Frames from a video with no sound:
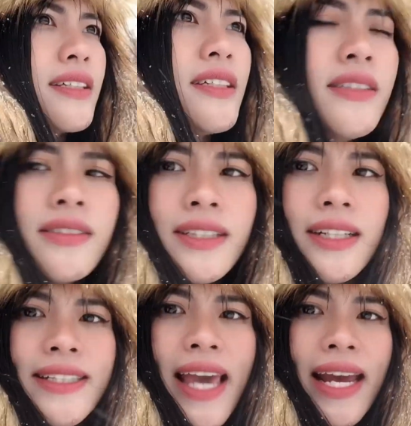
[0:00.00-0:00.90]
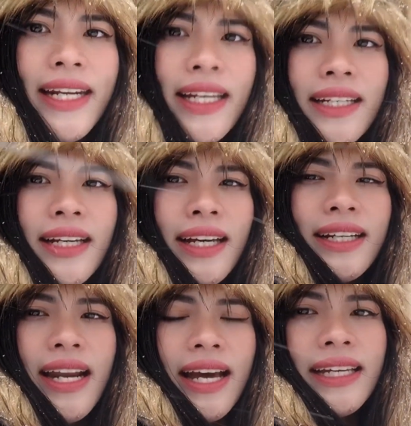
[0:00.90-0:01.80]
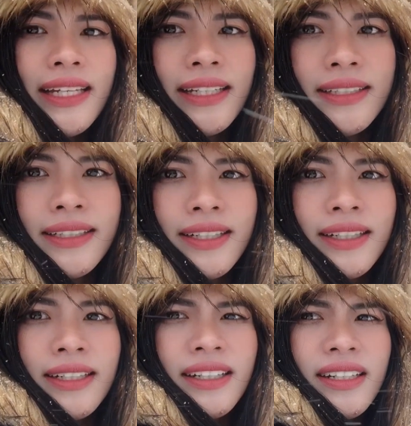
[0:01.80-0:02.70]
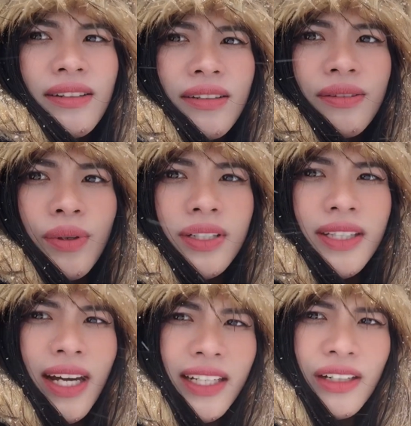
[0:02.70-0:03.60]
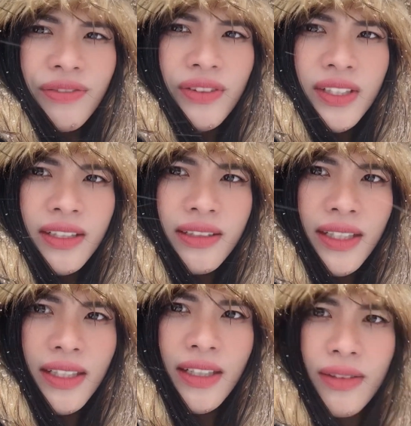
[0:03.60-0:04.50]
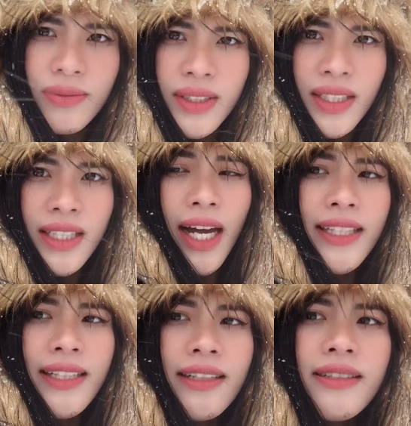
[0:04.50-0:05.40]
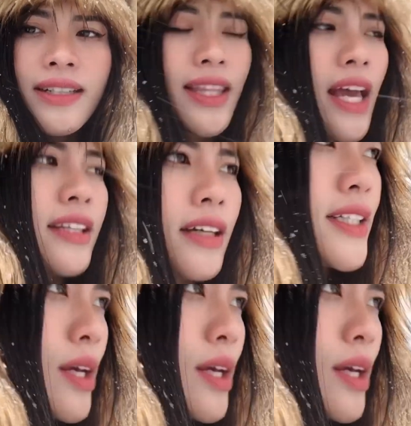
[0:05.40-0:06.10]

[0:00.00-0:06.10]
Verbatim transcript: cái người ở nhà nè đây mọi người thấy ở phía trước kia không có những người người ta tự cào